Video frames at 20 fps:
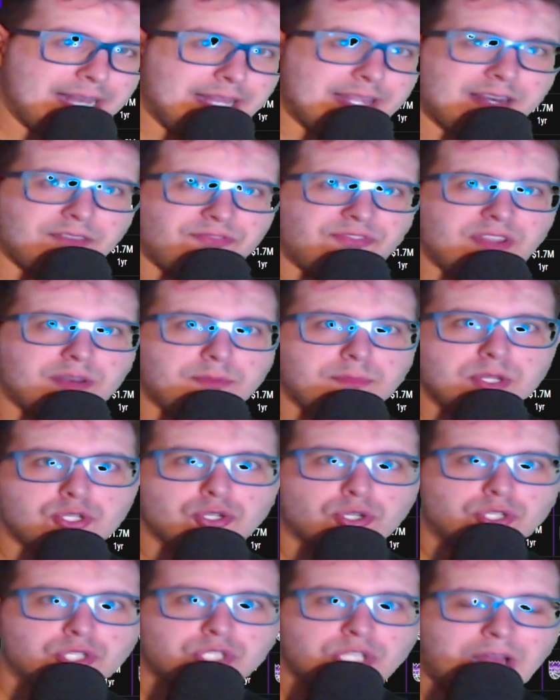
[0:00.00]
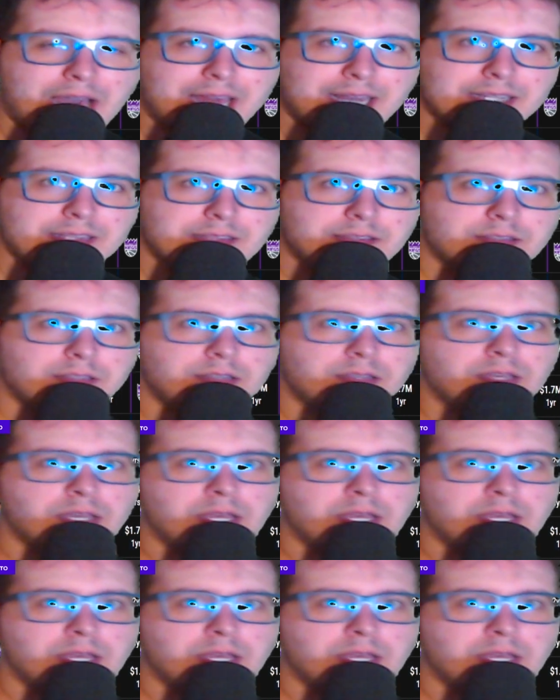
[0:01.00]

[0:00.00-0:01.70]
Rifirmi Josh Hart,